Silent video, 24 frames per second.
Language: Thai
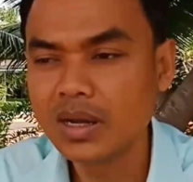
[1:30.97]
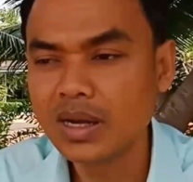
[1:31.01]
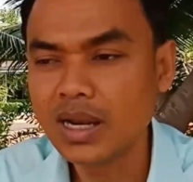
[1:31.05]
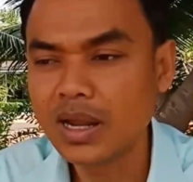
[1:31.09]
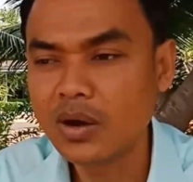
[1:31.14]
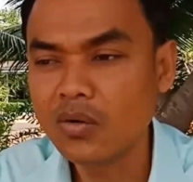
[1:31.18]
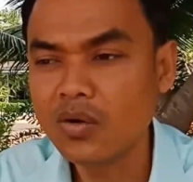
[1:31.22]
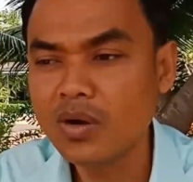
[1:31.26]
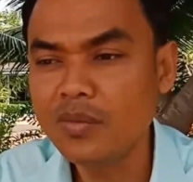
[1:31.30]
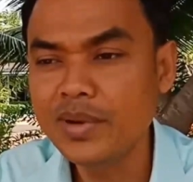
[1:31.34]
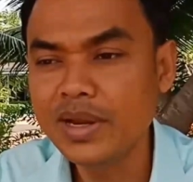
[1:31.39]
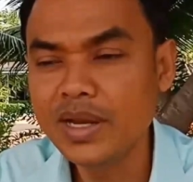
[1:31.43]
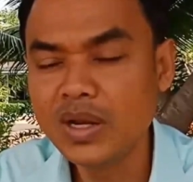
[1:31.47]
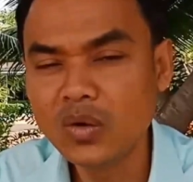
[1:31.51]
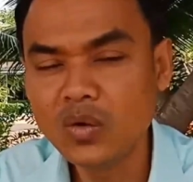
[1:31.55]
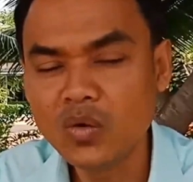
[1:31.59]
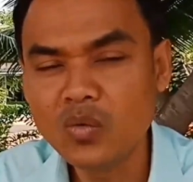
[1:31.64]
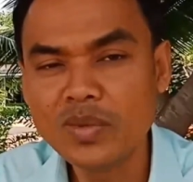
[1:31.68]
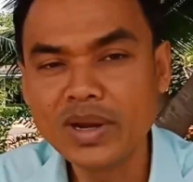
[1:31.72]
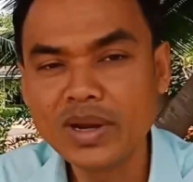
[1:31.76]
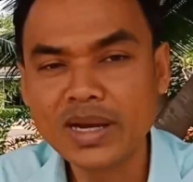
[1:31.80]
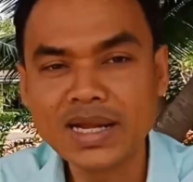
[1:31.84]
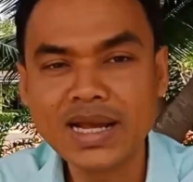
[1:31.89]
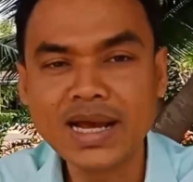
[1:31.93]
เราก็ไม่รู้
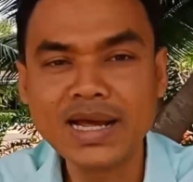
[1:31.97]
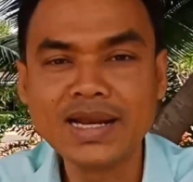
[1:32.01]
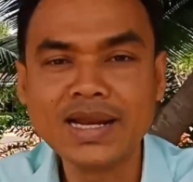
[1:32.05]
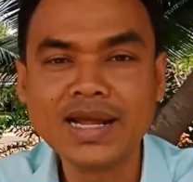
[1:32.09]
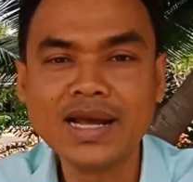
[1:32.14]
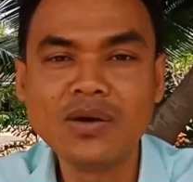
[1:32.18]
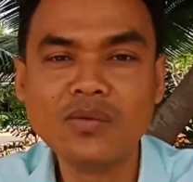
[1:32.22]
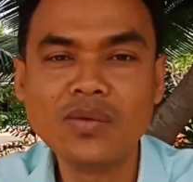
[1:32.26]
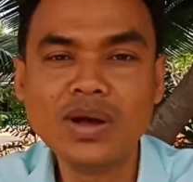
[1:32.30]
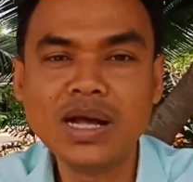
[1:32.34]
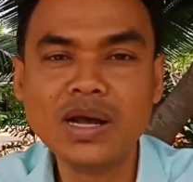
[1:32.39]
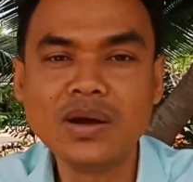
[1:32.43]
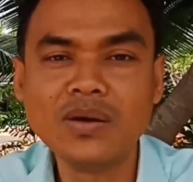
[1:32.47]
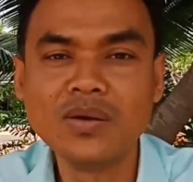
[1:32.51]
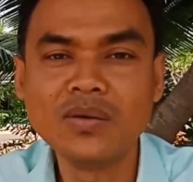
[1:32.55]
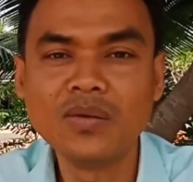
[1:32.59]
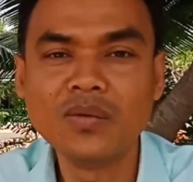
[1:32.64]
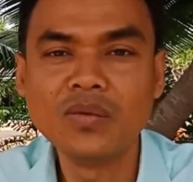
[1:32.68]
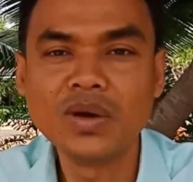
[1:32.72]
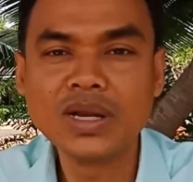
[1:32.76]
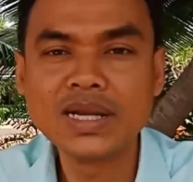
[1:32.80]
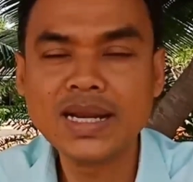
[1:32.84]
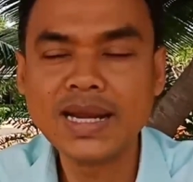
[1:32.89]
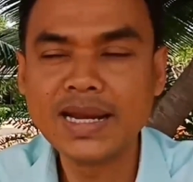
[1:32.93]
เหมือนกันนะฮะว่า
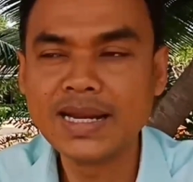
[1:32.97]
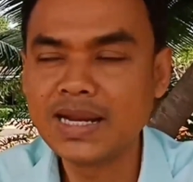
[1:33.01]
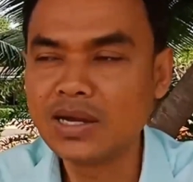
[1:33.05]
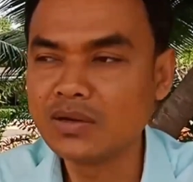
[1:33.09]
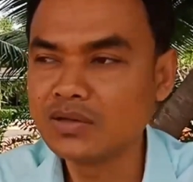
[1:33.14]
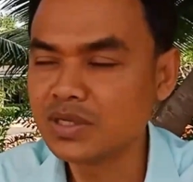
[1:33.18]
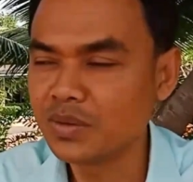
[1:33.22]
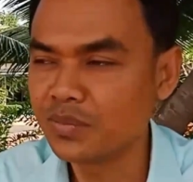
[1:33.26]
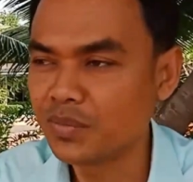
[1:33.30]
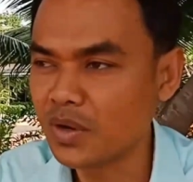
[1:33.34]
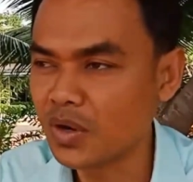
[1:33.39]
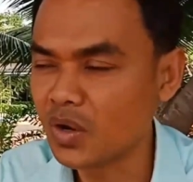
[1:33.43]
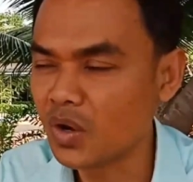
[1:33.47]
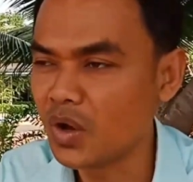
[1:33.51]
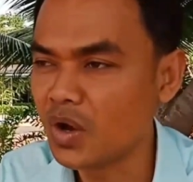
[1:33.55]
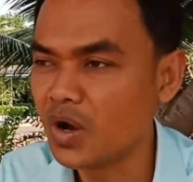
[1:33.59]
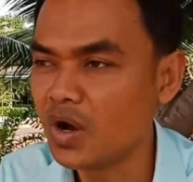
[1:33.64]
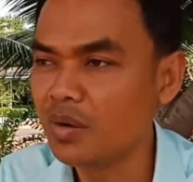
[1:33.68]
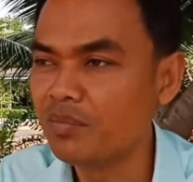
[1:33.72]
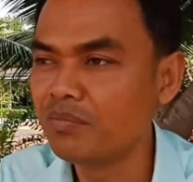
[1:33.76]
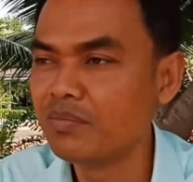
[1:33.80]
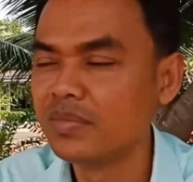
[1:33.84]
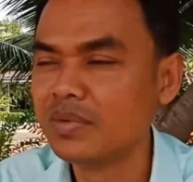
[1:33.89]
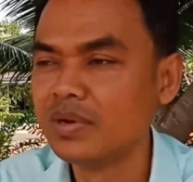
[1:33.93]
วันไหนเราจะพร้อ
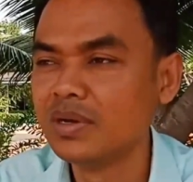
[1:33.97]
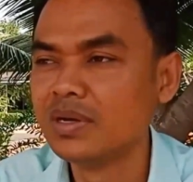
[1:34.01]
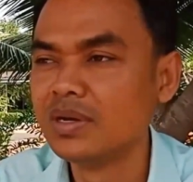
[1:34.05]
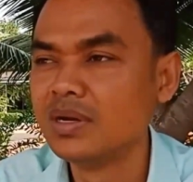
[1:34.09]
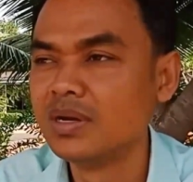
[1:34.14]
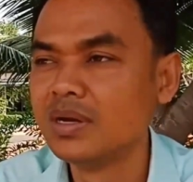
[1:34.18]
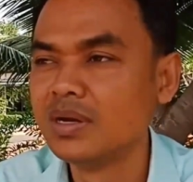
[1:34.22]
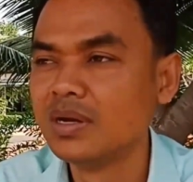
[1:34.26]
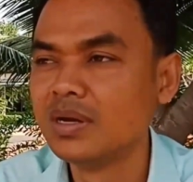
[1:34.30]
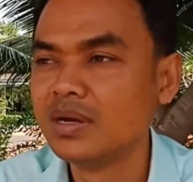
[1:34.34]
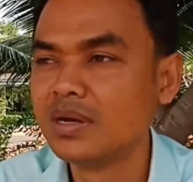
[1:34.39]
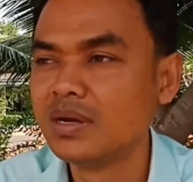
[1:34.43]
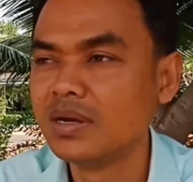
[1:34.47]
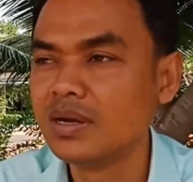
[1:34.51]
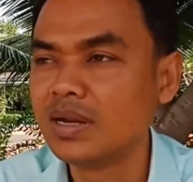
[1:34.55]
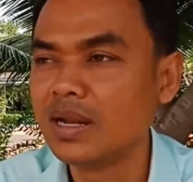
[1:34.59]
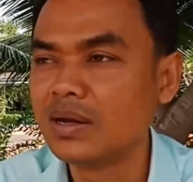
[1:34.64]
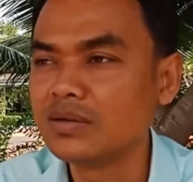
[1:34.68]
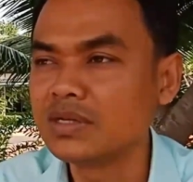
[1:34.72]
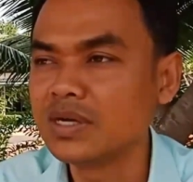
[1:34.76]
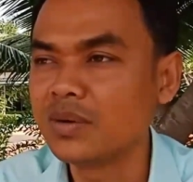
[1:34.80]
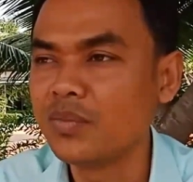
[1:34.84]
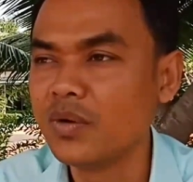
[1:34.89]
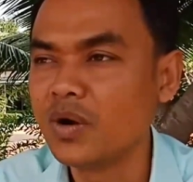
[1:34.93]
ม
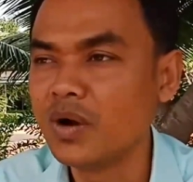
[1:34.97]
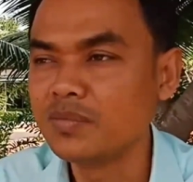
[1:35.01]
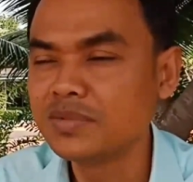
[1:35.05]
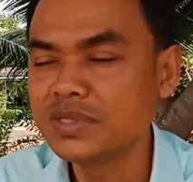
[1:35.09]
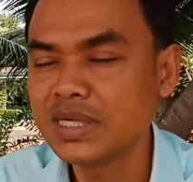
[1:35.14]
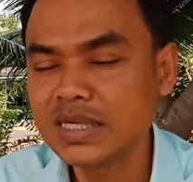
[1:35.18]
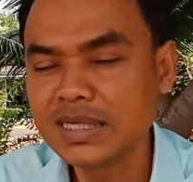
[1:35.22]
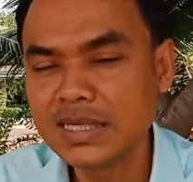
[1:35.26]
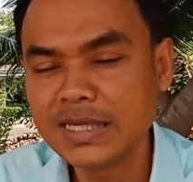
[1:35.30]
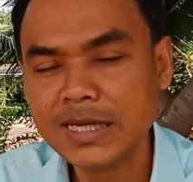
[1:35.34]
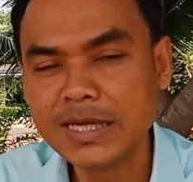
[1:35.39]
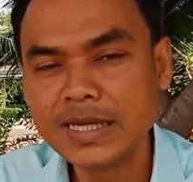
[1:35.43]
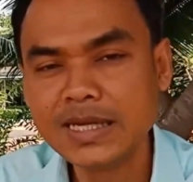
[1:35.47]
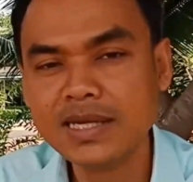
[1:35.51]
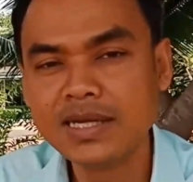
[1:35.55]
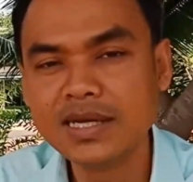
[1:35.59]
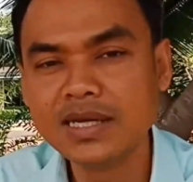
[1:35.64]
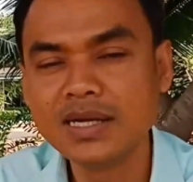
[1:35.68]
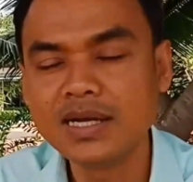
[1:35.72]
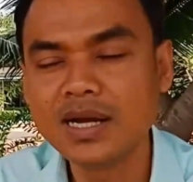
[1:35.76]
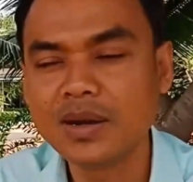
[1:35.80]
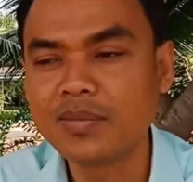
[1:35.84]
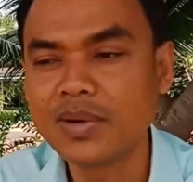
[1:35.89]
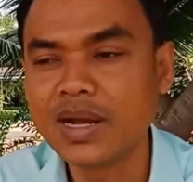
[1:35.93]
เราจะพร้อมสักทีหนึ่
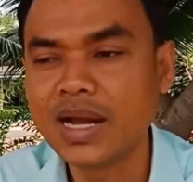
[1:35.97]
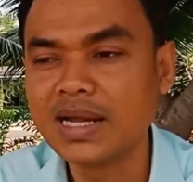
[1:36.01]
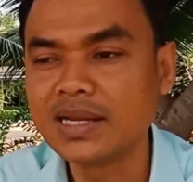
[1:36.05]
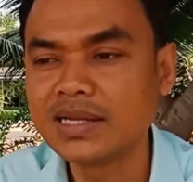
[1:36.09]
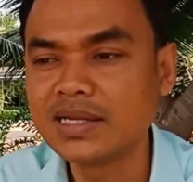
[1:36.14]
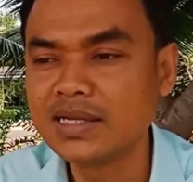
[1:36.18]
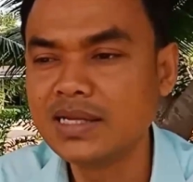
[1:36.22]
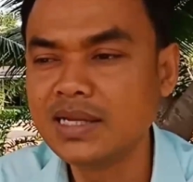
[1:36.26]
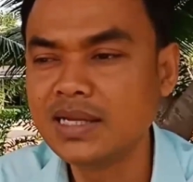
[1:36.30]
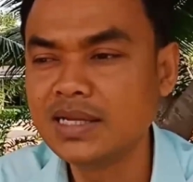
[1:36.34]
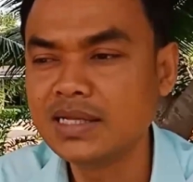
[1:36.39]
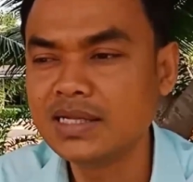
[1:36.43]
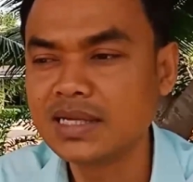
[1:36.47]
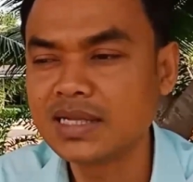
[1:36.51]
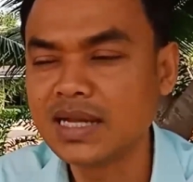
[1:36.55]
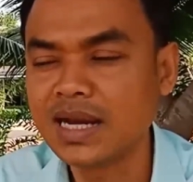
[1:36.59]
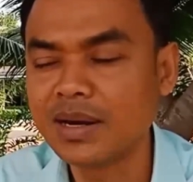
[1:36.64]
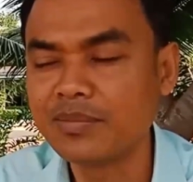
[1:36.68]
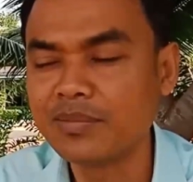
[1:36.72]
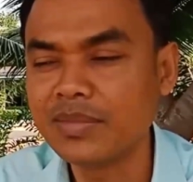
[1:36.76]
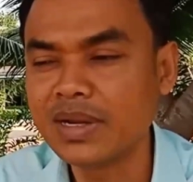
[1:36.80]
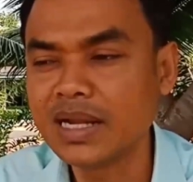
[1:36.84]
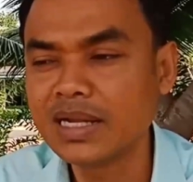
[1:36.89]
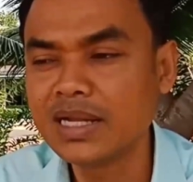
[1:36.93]
งกับการที่จะ
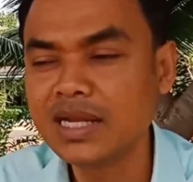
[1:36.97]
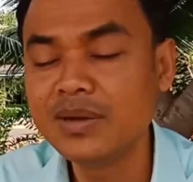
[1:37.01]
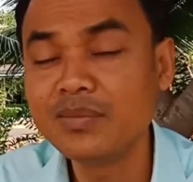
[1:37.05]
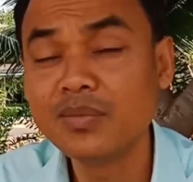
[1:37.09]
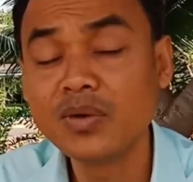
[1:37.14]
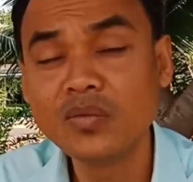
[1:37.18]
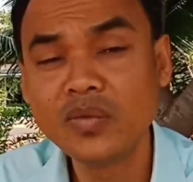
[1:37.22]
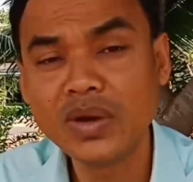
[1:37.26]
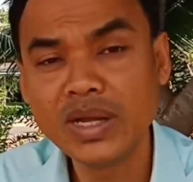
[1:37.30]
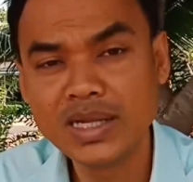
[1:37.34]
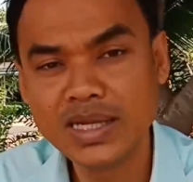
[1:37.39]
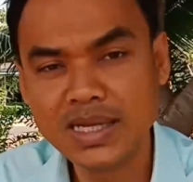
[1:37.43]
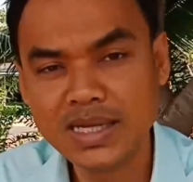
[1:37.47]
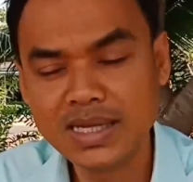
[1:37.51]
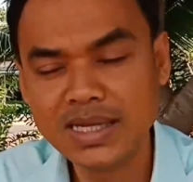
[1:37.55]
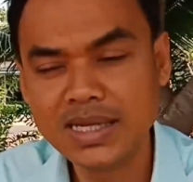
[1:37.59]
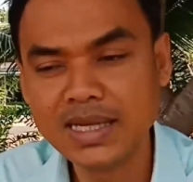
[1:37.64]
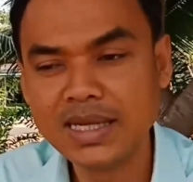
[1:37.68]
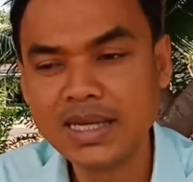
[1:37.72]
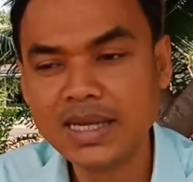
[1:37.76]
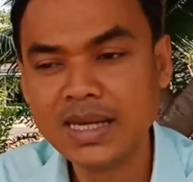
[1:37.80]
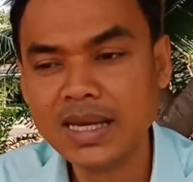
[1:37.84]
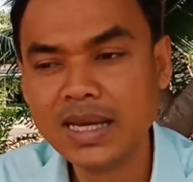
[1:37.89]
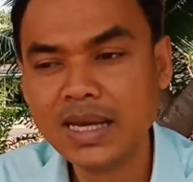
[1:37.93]
ทำหน้าที่บนเวที
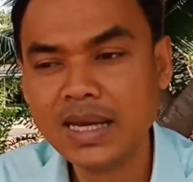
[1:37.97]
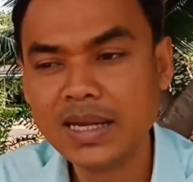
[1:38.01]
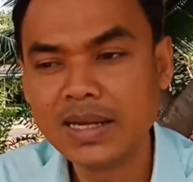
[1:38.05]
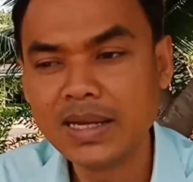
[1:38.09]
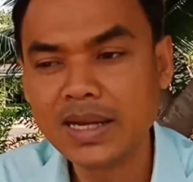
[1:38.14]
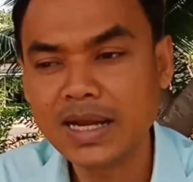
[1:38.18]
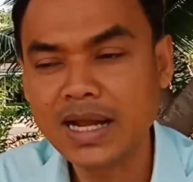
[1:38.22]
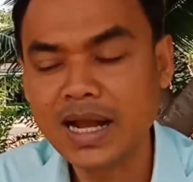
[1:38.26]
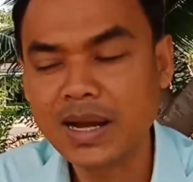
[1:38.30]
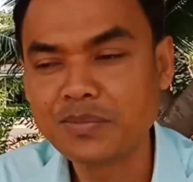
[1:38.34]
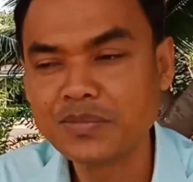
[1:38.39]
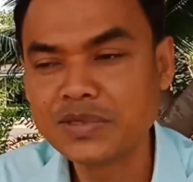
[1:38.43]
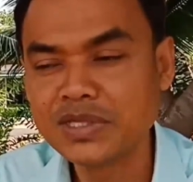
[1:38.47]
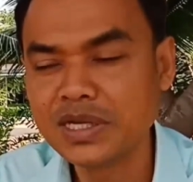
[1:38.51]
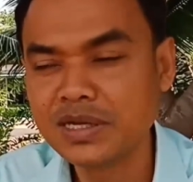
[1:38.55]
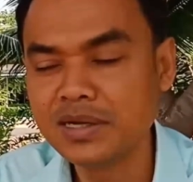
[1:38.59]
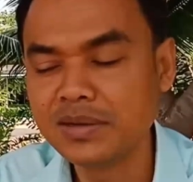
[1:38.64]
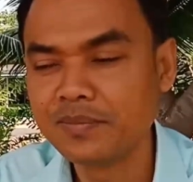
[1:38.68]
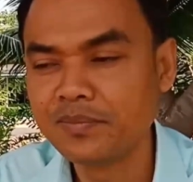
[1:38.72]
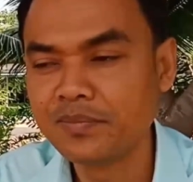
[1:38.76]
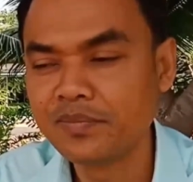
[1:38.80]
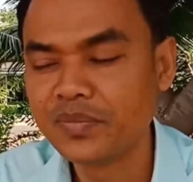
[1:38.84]
นะครับ ซึ่ง